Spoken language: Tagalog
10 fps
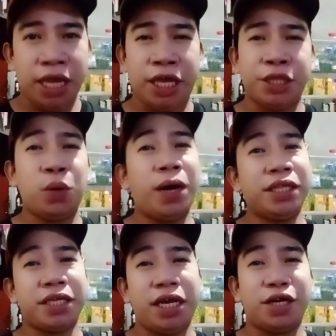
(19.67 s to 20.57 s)
na
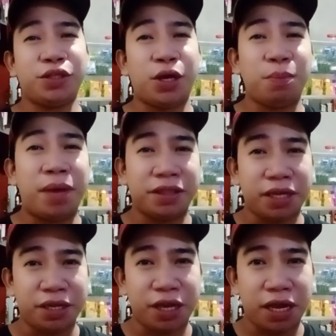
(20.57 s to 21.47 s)
1K lang daw yung
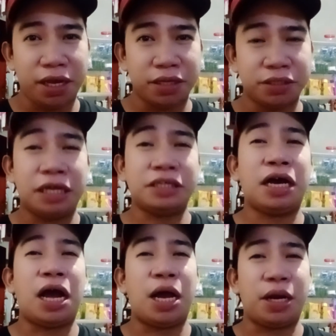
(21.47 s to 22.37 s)
benta niya sa isang
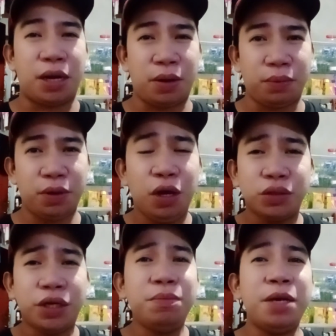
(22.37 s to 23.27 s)
araw.
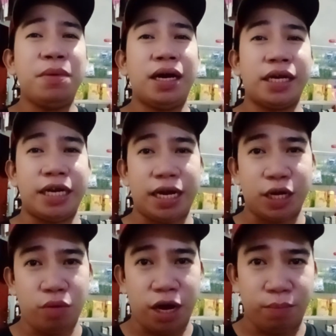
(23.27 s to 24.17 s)
So, ano ba yung mga
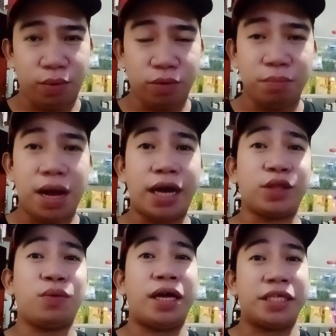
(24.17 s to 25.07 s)
ginagawa mo kung
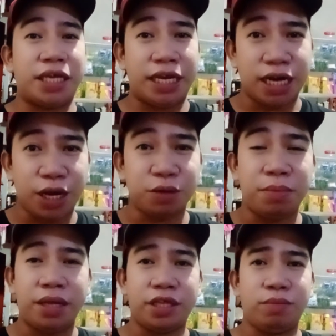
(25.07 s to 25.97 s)
bakit 1K lang yung
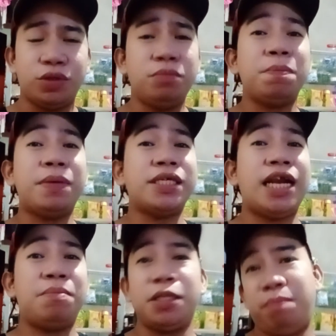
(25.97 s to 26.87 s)
benta mo? So,
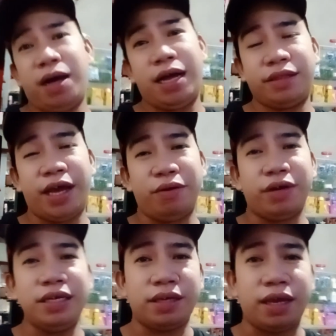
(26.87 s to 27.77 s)
magpasalamat pa nga tayo
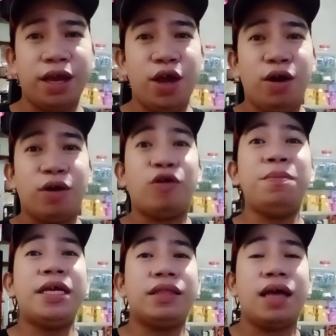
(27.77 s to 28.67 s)
guys eh.
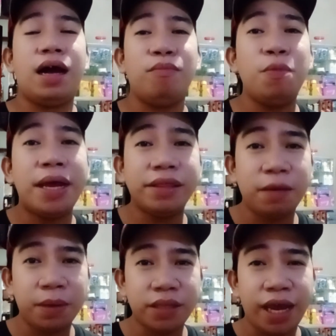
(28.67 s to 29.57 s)
Commit, uh, ah, bumenta
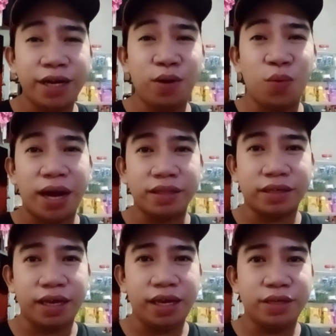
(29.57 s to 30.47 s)
pa tayo ng
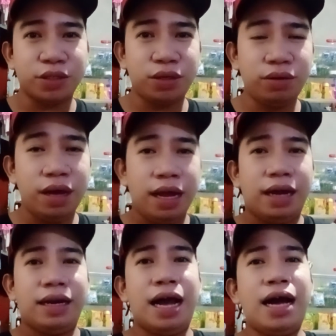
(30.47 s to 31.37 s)
1K. So,
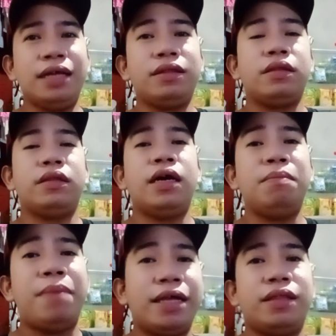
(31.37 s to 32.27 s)
lahat ng
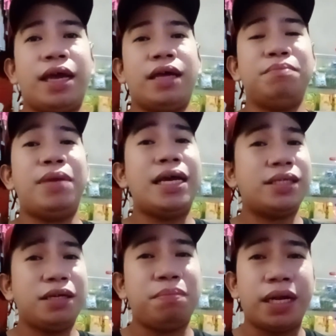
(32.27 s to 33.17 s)
benta yan,
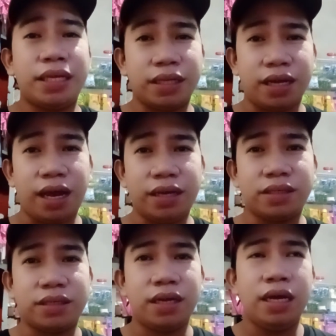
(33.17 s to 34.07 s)
blessing pa rin yun
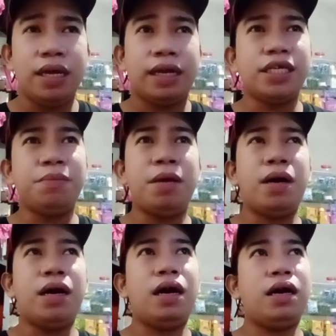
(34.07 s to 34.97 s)
guys. Kasi may
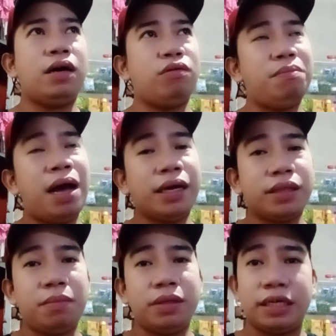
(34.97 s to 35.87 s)
mga, kung bakit
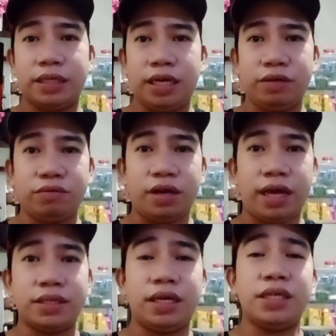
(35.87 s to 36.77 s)
naman kasi ganun
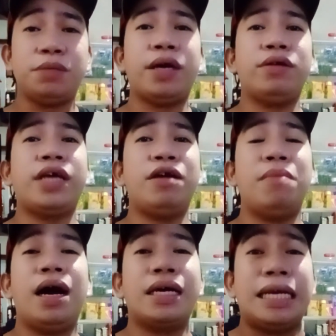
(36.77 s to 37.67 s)
guys, is meron tayong
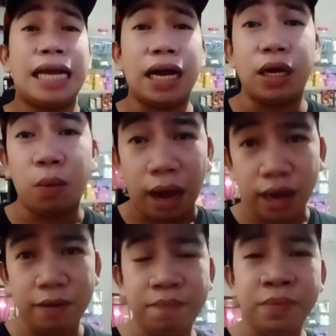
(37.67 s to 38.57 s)
mga
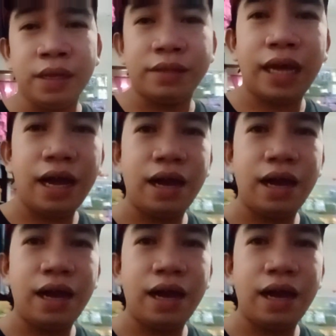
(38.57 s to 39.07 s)
ginagawa na